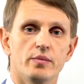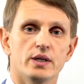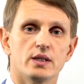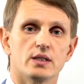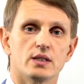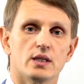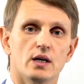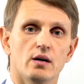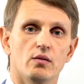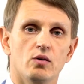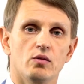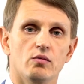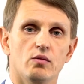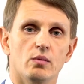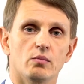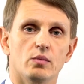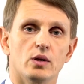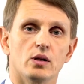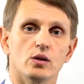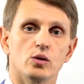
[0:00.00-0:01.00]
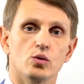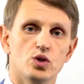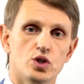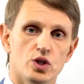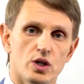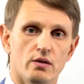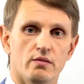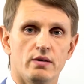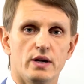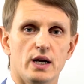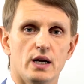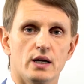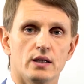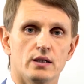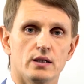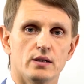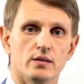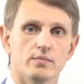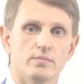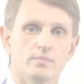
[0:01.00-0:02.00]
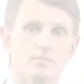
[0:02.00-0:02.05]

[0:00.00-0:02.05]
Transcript: представлю вам лучшие варианты.